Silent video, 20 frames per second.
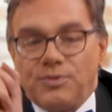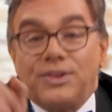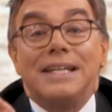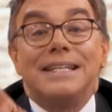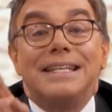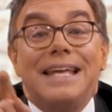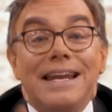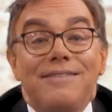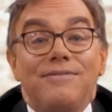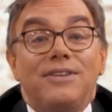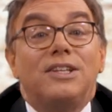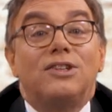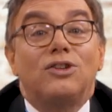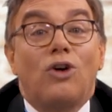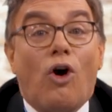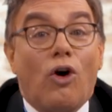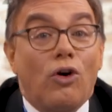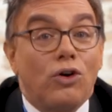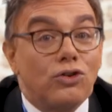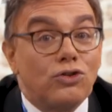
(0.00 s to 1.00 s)
Dann gehen wir diese
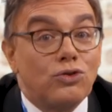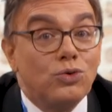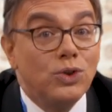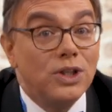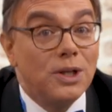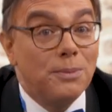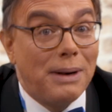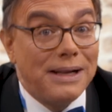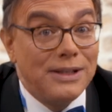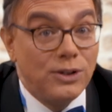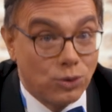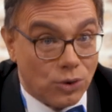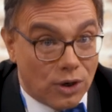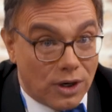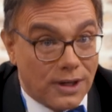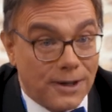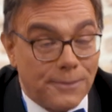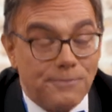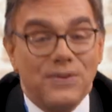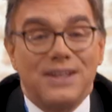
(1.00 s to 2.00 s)
Horrorstudie mal
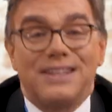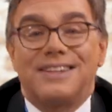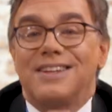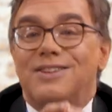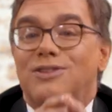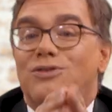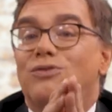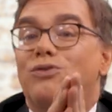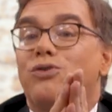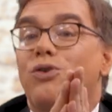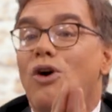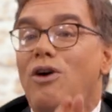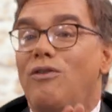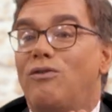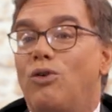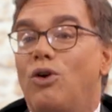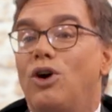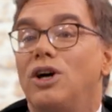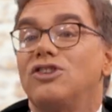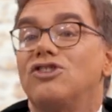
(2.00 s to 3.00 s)
durch. Das
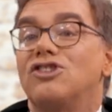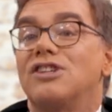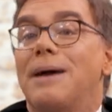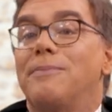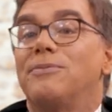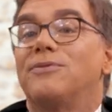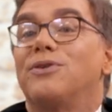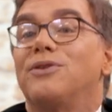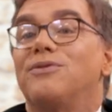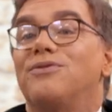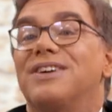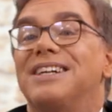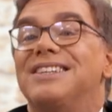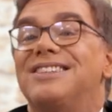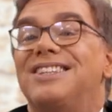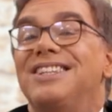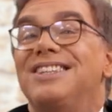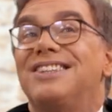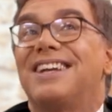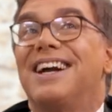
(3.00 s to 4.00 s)
Vorwort stammt von
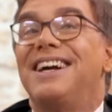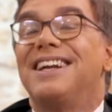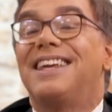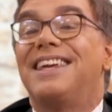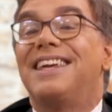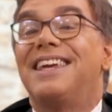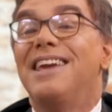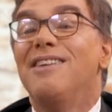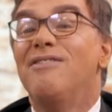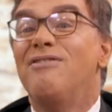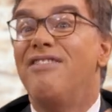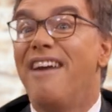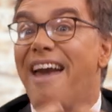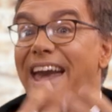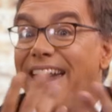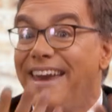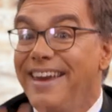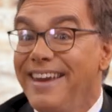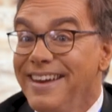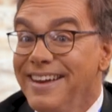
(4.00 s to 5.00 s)
Franziska
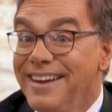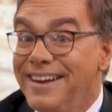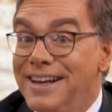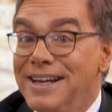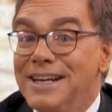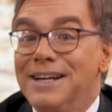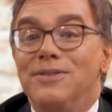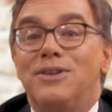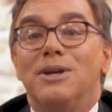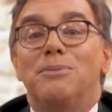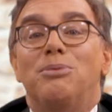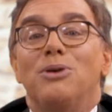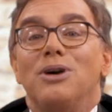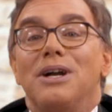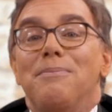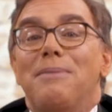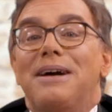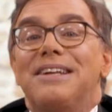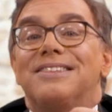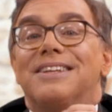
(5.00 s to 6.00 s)
Givey, der
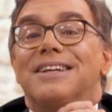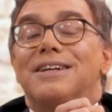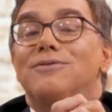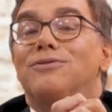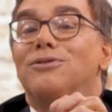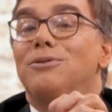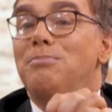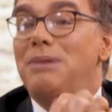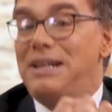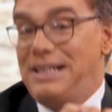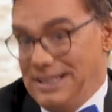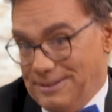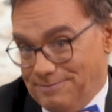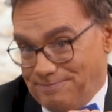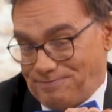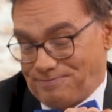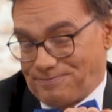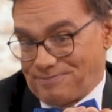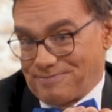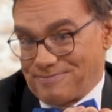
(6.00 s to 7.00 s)
Bürgermeisterin von Berlin.
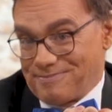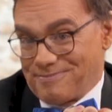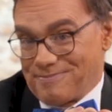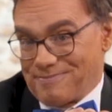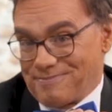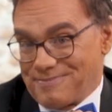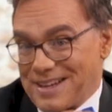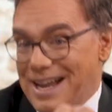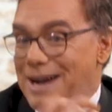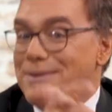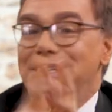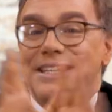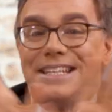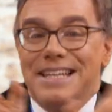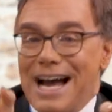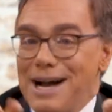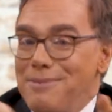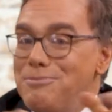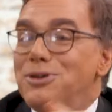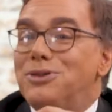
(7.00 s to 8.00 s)
Aber den
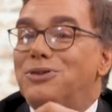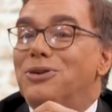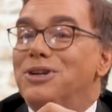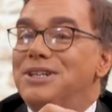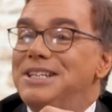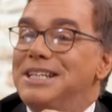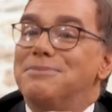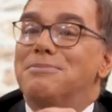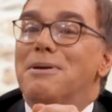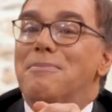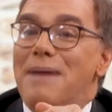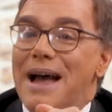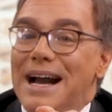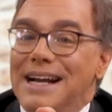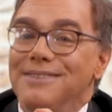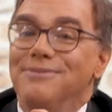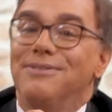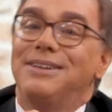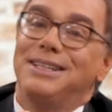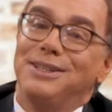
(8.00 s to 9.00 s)
Namen müsst ihr euch nicht mehr
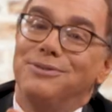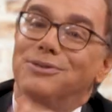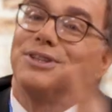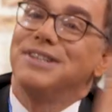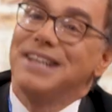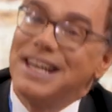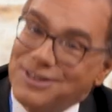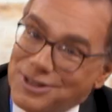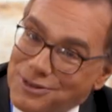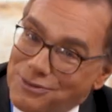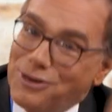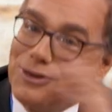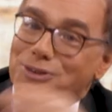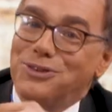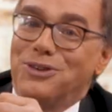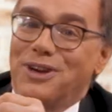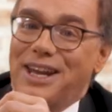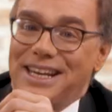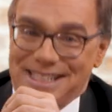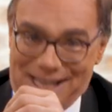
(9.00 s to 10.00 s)
merken, weil die wird nächste Woche
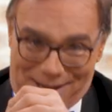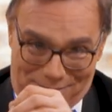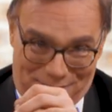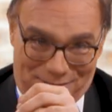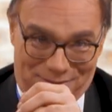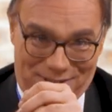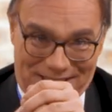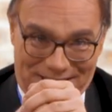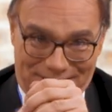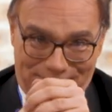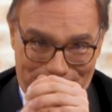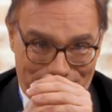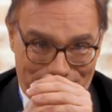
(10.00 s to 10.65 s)
zu Recht abgewählt.